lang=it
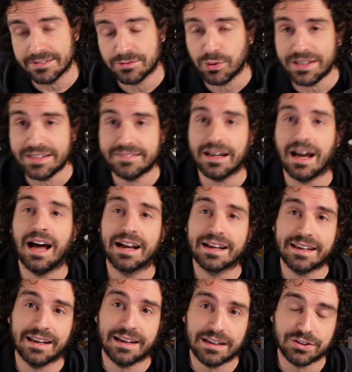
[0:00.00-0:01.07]
tweet
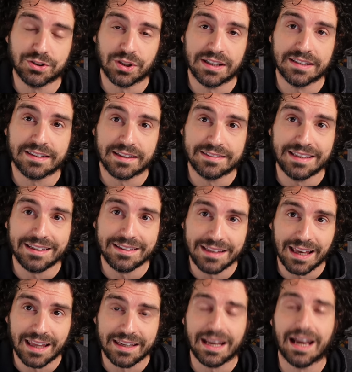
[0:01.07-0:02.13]
anche nella giornata di
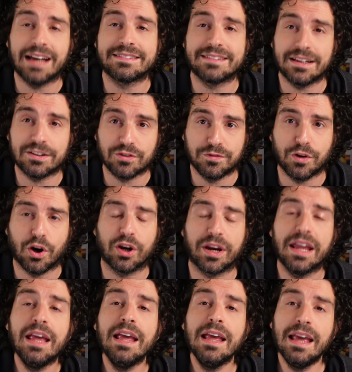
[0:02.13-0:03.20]
ieri, ha tirato
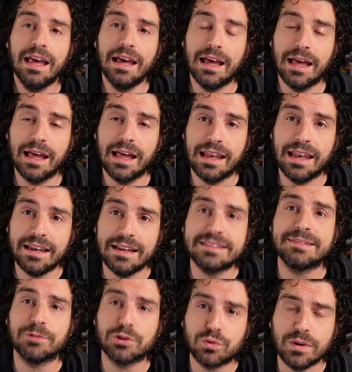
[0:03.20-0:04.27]
fuori Uh,
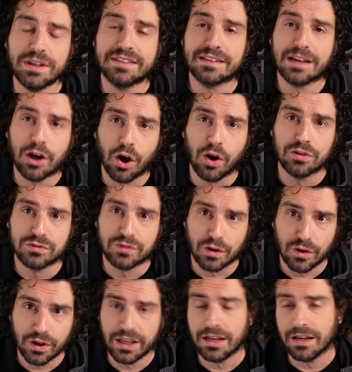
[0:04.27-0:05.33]
l'ennesimo tweet
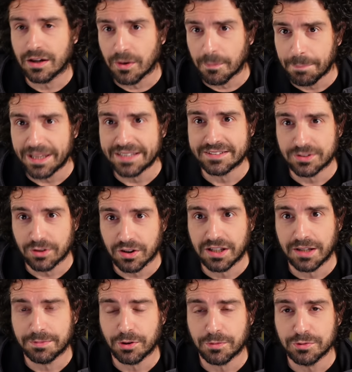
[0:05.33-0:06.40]
contro il competitor
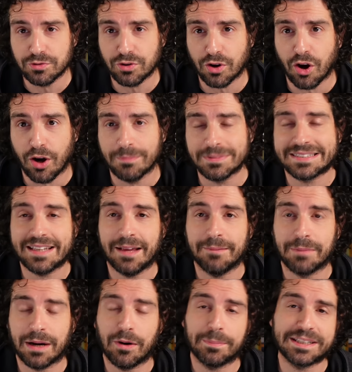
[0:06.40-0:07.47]
crypto.com
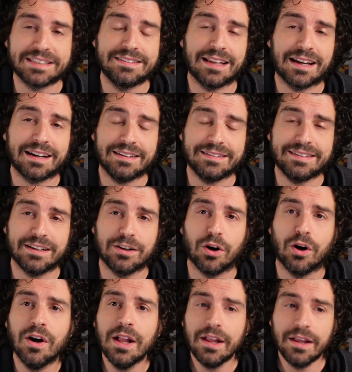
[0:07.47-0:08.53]
sembra una partita a
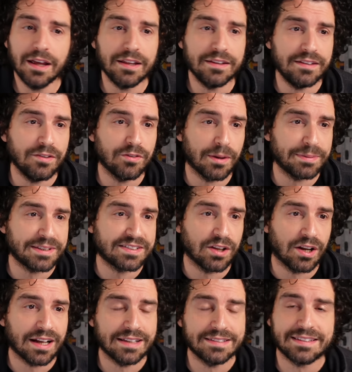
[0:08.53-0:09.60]
risico eh, di una
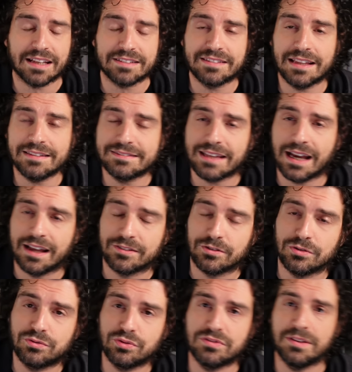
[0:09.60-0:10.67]
persona che sta tentando
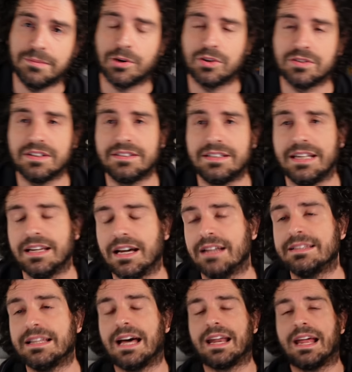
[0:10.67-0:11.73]
in tutti i modi di
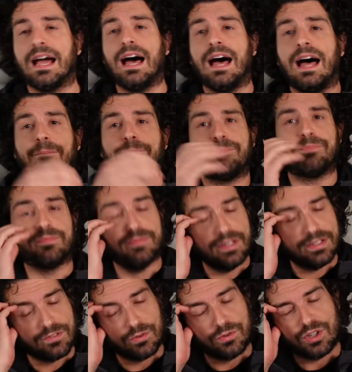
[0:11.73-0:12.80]
andare a mh, mm,
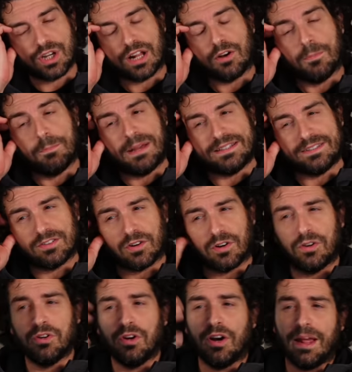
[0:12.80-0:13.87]
distruggere il
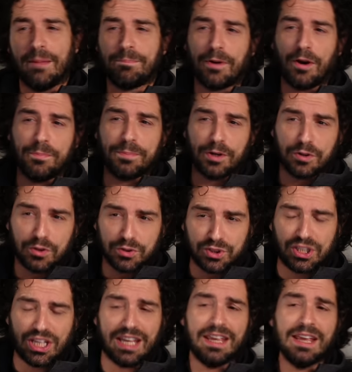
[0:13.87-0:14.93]
competitor. Non è proprio
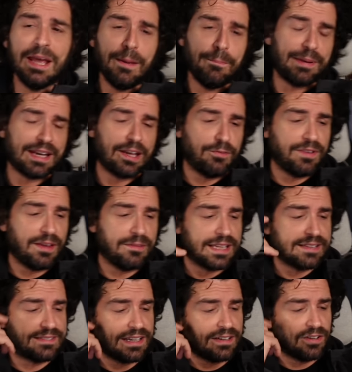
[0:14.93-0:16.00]
così, perché
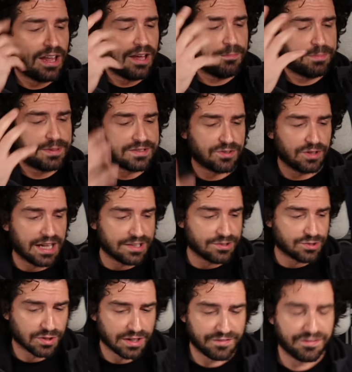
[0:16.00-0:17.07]
ovviamente non è un
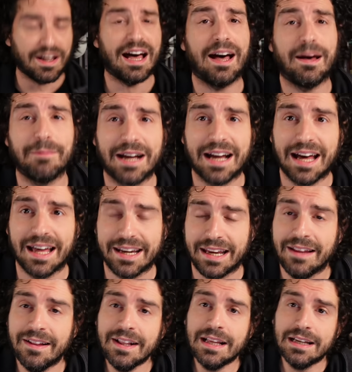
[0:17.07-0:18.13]
personaggio che fa
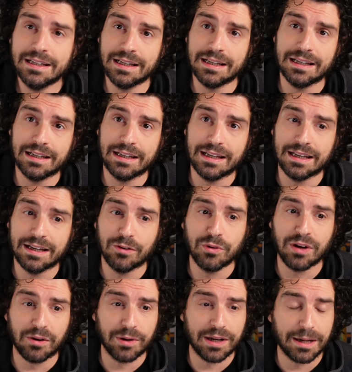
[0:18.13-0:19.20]
magari uh,
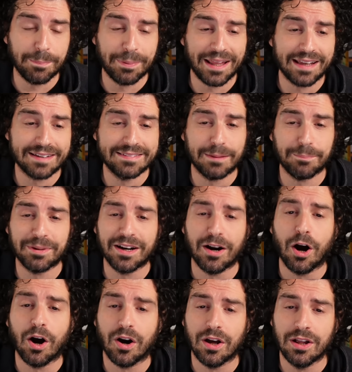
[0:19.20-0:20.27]
una guerra aperta,
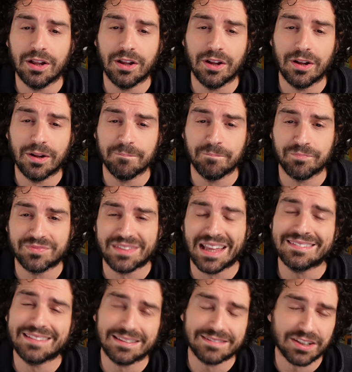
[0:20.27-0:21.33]
però um,
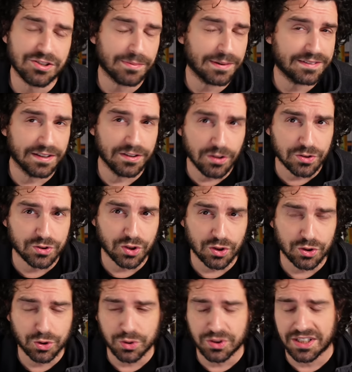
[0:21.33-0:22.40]
tanti atteggiamenti non
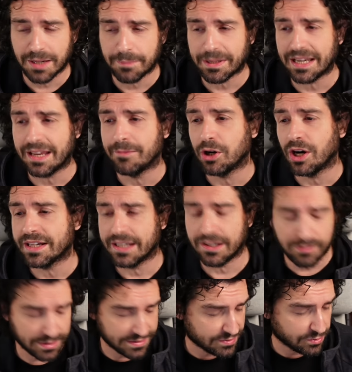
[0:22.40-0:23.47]
sono giusti, ne parliamo anche
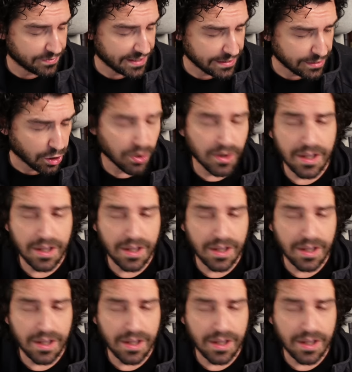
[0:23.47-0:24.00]
in questo video.